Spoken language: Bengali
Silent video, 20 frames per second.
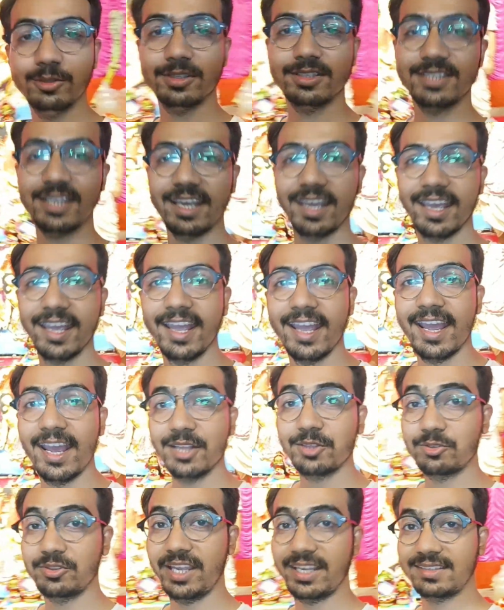হচ্ছে
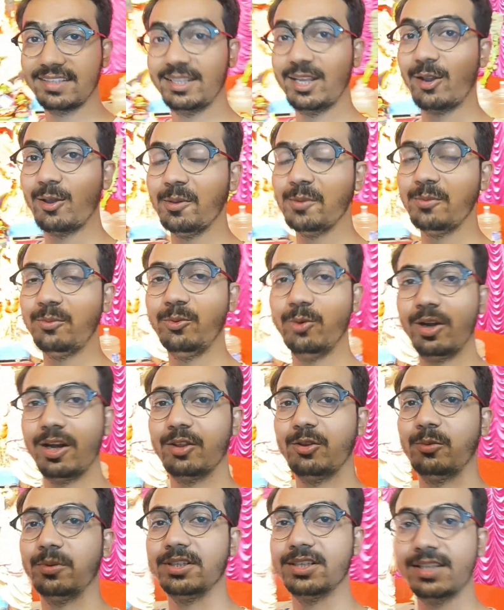তো দেখতে থাকো আমি পুরোটা
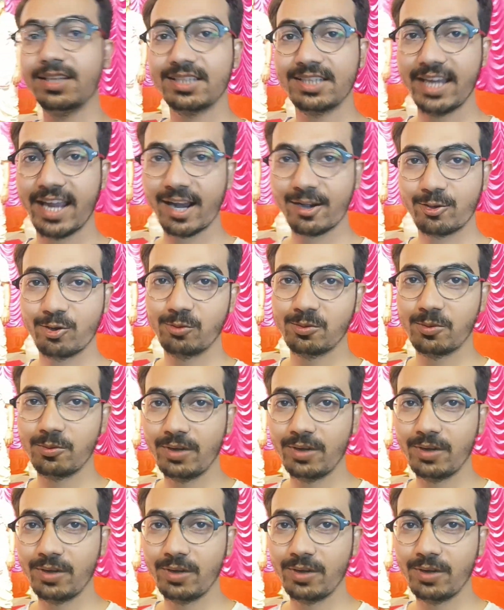তোমাদের সাথে শেয়ার করবো